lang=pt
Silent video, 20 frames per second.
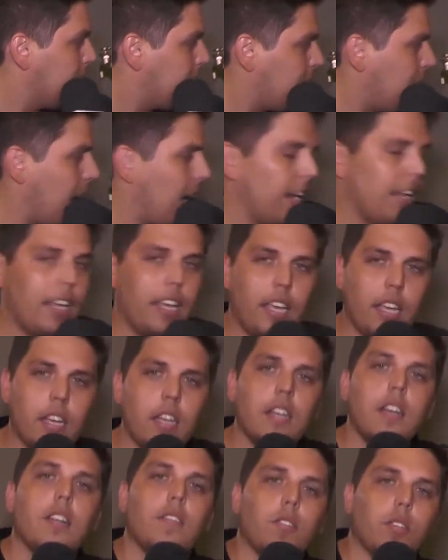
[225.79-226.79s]
Tá aqui,
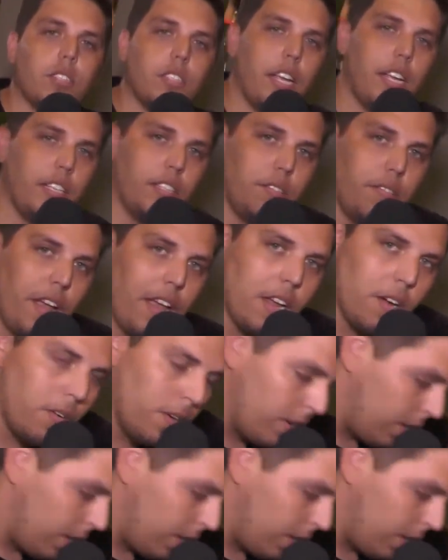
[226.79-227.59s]
vocês venham